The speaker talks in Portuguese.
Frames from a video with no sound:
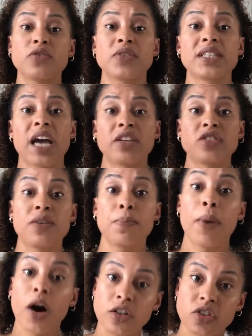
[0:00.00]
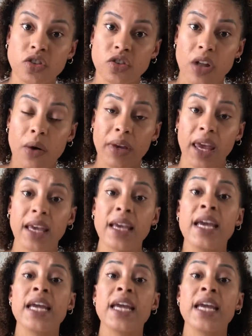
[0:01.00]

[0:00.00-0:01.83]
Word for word: você acha que pode ajudar alguém.